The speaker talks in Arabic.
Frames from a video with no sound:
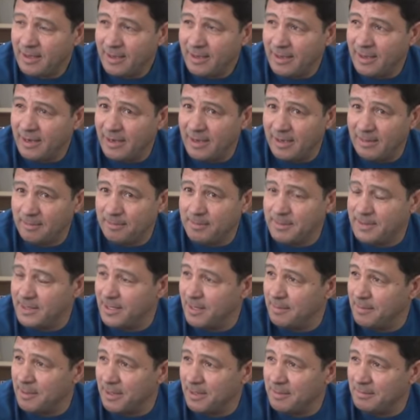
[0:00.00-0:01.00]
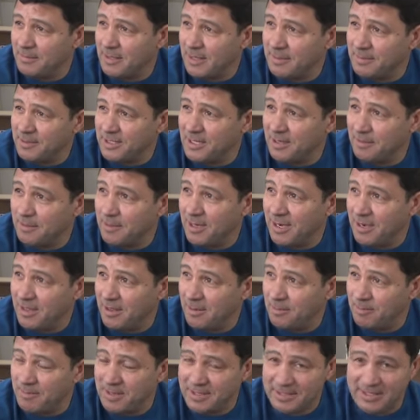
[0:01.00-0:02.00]
لاعب سابق تاع مستقبل
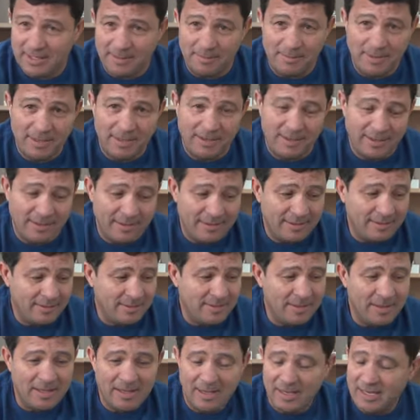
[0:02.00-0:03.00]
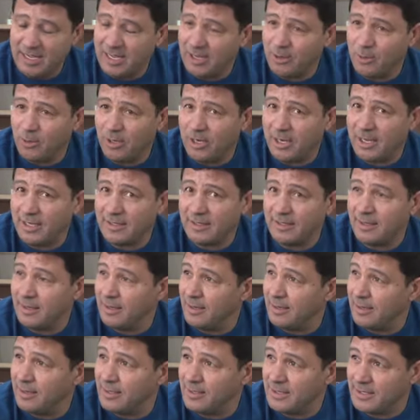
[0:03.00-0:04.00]
يدي مرسى من ليكول حتى
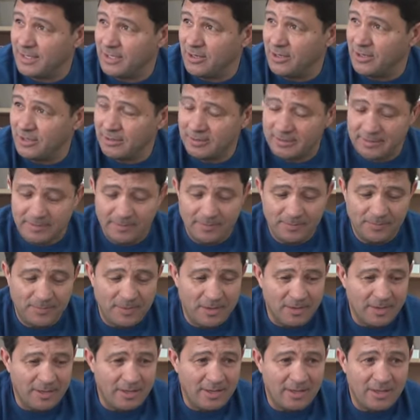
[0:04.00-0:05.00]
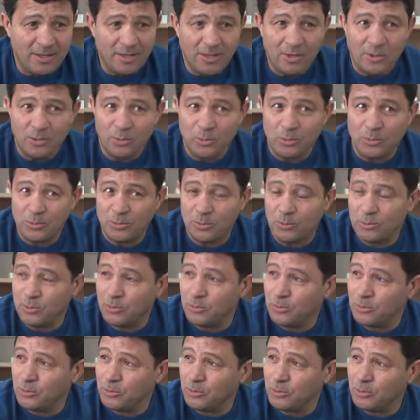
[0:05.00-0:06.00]
السينيور
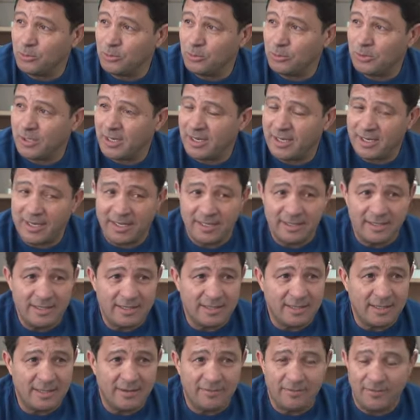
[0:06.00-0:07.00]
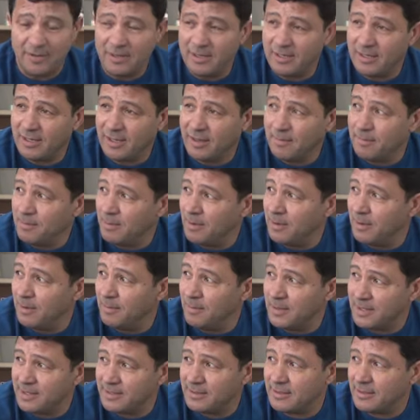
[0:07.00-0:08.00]
وكان عندي شرف اللي
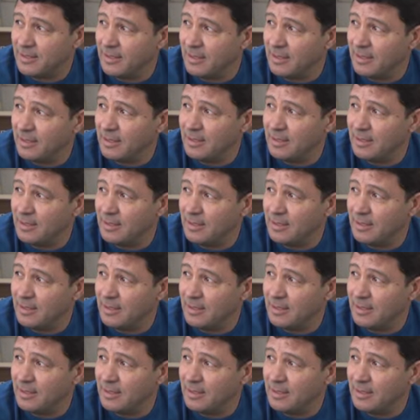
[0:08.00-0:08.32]
لبست